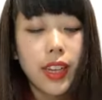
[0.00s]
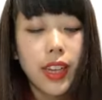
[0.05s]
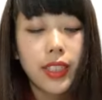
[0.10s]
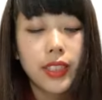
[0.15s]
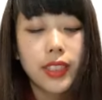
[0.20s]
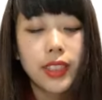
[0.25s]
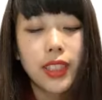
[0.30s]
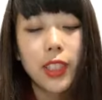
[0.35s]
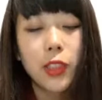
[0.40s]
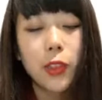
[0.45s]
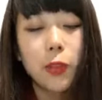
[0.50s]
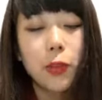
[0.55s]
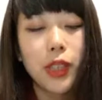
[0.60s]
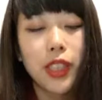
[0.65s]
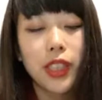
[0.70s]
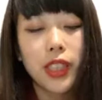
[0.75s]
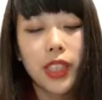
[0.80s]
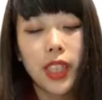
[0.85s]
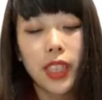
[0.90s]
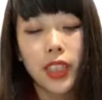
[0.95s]
明日の
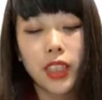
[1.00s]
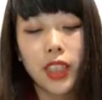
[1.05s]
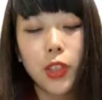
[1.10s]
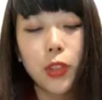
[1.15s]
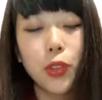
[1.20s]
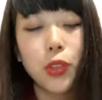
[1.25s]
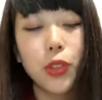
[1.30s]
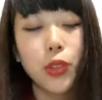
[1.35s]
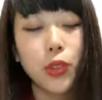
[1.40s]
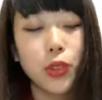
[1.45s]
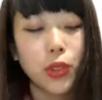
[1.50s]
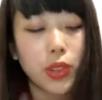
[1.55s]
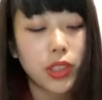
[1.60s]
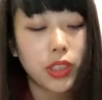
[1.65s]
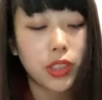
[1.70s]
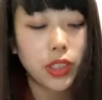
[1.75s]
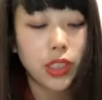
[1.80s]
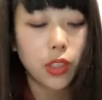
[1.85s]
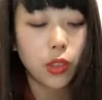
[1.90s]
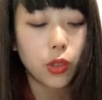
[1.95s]
メイト明日のジョーのや
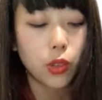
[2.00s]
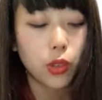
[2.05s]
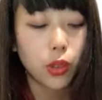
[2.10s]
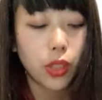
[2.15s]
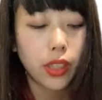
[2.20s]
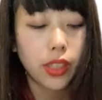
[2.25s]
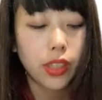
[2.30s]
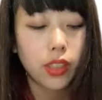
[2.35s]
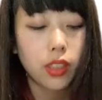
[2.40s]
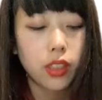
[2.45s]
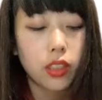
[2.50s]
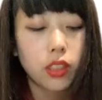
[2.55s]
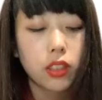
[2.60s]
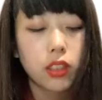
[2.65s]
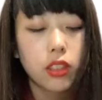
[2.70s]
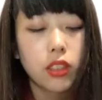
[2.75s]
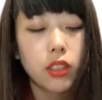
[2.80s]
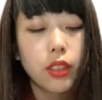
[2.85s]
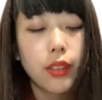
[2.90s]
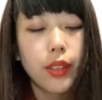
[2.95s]
つやろそれ
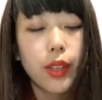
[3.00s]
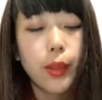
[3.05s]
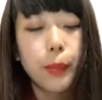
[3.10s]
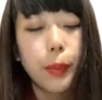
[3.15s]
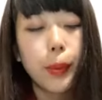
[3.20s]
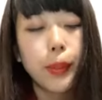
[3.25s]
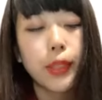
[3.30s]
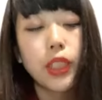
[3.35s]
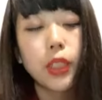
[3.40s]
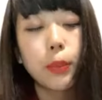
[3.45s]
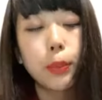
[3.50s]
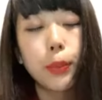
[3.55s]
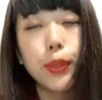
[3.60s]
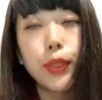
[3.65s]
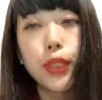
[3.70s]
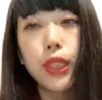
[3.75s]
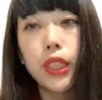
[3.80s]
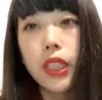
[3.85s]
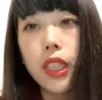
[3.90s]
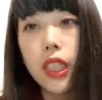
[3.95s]
まあ私
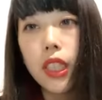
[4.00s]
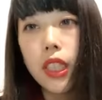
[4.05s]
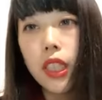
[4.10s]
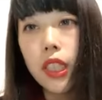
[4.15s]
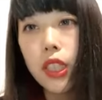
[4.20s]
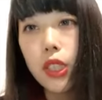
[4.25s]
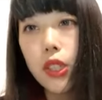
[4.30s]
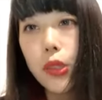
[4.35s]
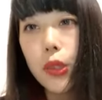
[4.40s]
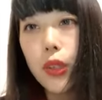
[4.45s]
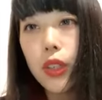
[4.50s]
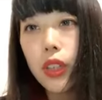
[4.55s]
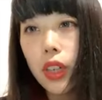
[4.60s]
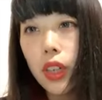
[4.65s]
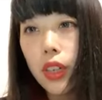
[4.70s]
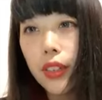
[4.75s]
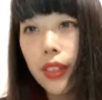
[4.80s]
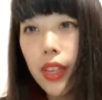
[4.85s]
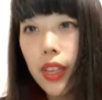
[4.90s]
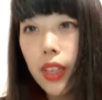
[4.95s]
物理的に強いか
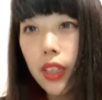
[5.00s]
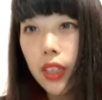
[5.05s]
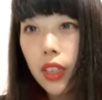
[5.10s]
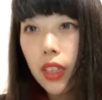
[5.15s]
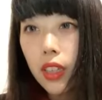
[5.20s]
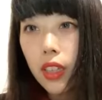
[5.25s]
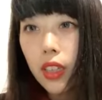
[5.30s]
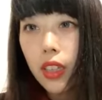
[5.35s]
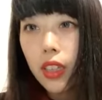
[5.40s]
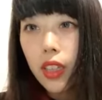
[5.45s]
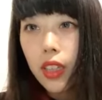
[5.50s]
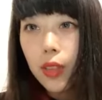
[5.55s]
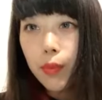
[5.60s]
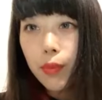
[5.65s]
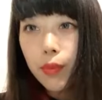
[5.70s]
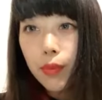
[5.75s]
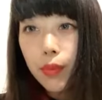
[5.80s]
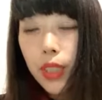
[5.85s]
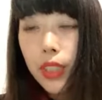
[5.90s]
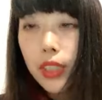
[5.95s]
らね
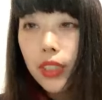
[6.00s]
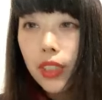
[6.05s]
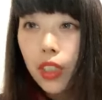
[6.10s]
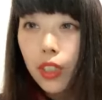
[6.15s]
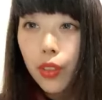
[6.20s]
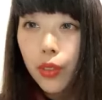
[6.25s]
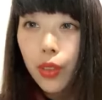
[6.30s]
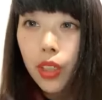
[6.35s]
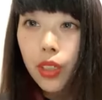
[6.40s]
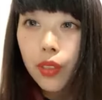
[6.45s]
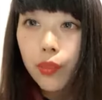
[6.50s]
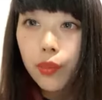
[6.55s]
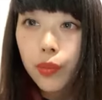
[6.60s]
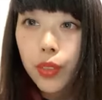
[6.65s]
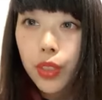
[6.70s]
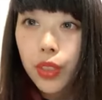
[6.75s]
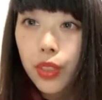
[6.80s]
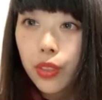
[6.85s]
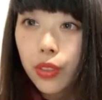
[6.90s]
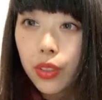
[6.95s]
メイさんは
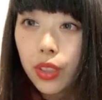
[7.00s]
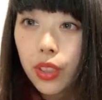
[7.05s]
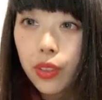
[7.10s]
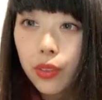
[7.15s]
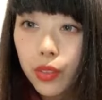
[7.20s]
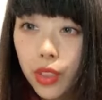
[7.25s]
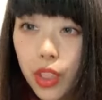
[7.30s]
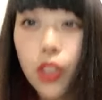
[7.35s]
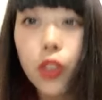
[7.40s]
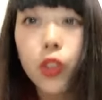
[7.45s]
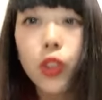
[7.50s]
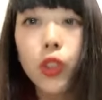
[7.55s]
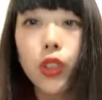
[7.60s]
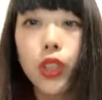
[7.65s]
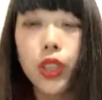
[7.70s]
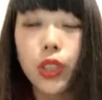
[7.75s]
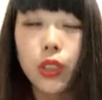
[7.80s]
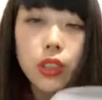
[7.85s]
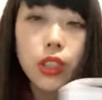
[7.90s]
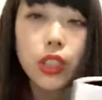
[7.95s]
見るよね結構
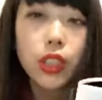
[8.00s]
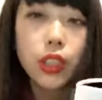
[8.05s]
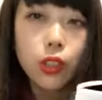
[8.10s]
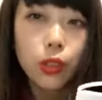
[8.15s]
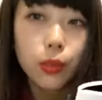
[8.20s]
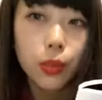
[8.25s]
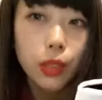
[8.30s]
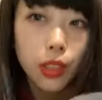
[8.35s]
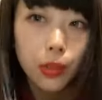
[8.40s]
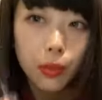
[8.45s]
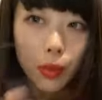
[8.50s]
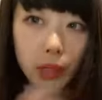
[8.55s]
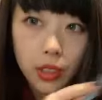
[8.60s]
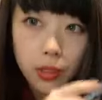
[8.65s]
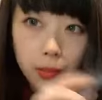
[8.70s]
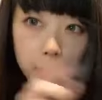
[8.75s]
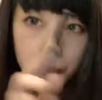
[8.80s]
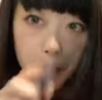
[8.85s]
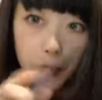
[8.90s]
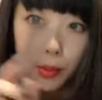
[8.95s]
いろんな人見てま
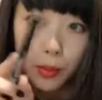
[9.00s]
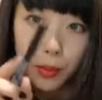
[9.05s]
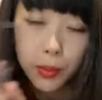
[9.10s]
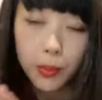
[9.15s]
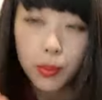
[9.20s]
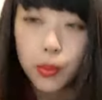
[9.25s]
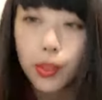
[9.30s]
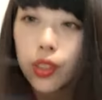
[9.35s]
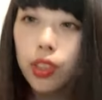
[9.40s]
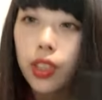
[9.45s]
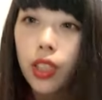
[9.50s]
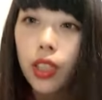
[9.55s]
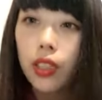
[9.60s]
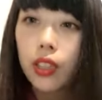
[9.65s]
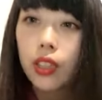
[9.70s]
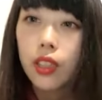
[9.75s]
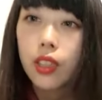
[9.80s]
すピピピぷって